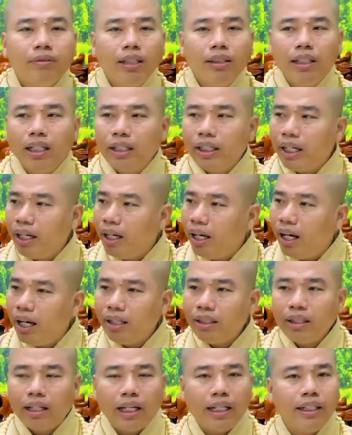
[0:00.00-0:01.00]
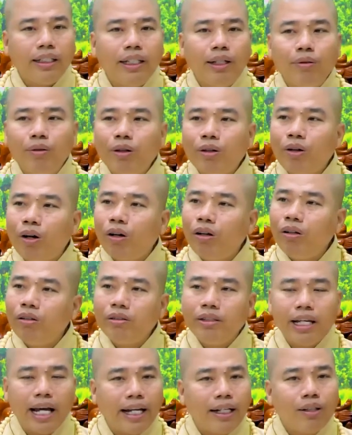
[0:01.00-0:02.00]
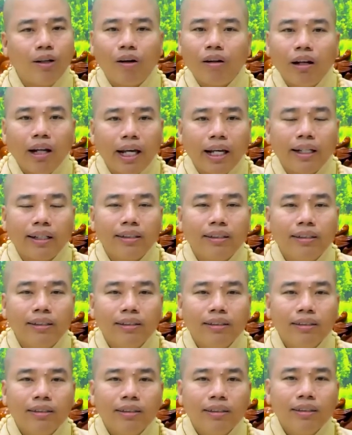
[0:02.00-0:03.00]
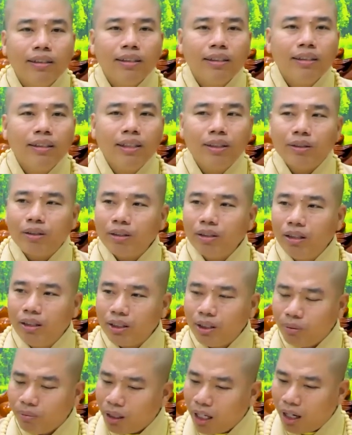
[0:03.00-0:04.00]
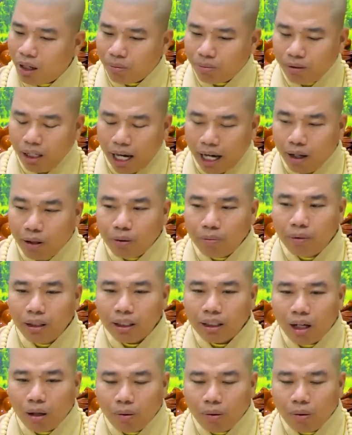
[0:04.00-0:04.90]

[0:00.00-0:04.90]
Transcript: nên những cái ơn này đều đã có được giải rõ ràng nhưng con người chúng ta học đạo mình